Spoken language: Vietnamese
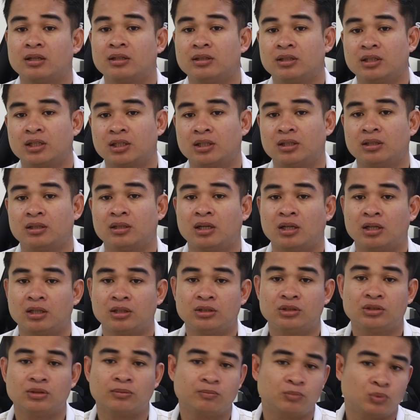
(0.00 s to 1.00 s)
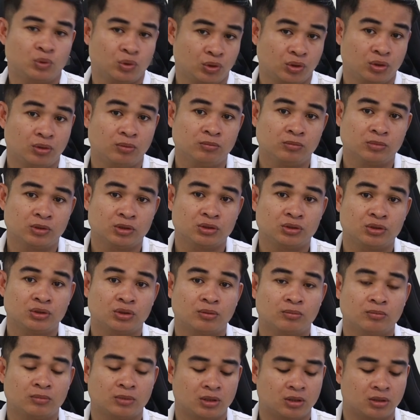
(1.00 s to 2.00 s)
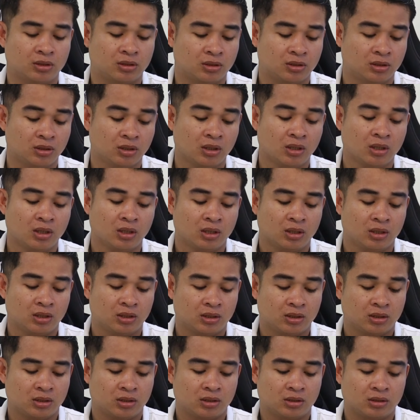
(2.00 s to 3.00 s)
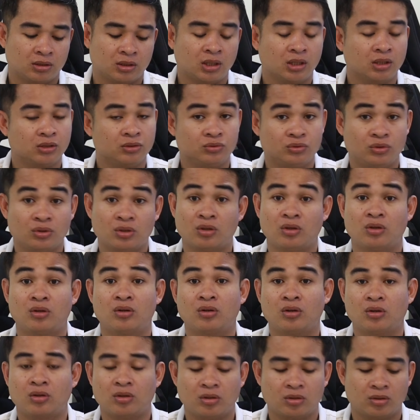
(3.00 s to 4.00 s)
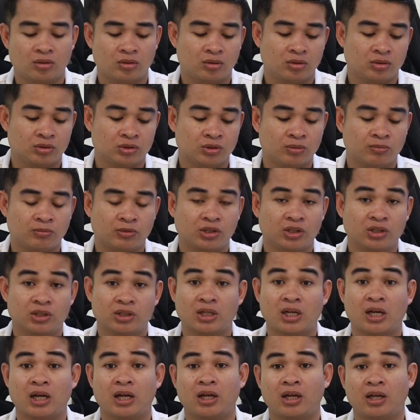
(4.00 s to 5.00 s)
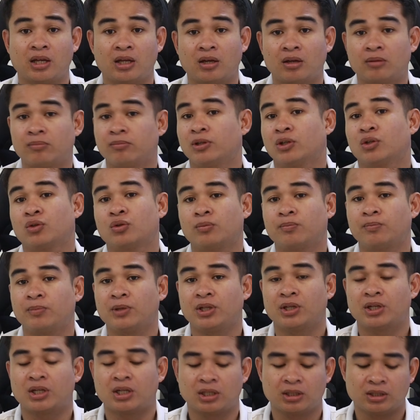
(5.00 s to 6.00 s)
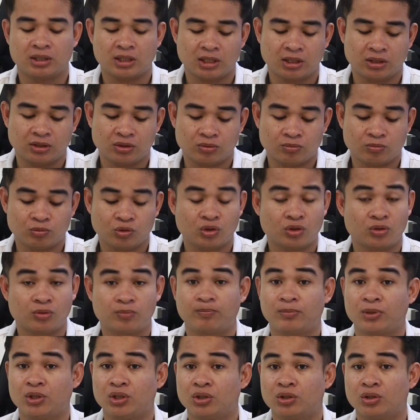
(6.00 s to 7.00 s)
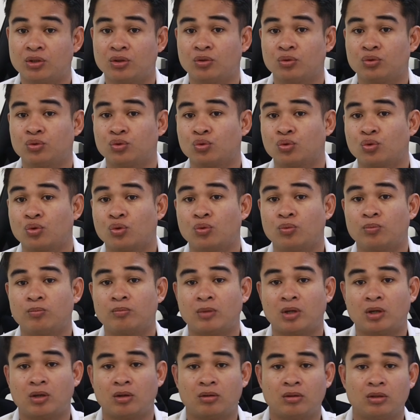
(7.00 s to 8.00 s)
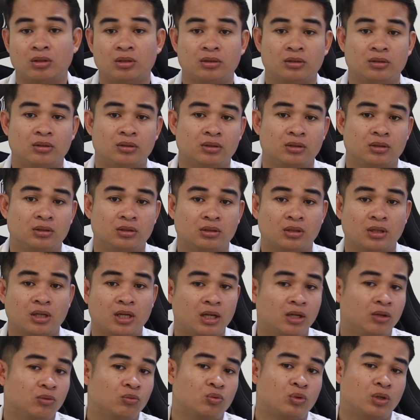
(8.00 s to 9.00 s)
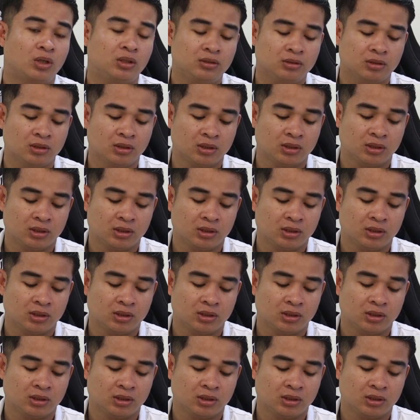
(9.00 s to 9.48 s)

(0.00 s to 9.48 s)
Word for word: này này hay chùm phù nhóm cư nhóm thử vô chùm riêng đài admin copyright đài nhóm vô pi trong YouTube màu ở Android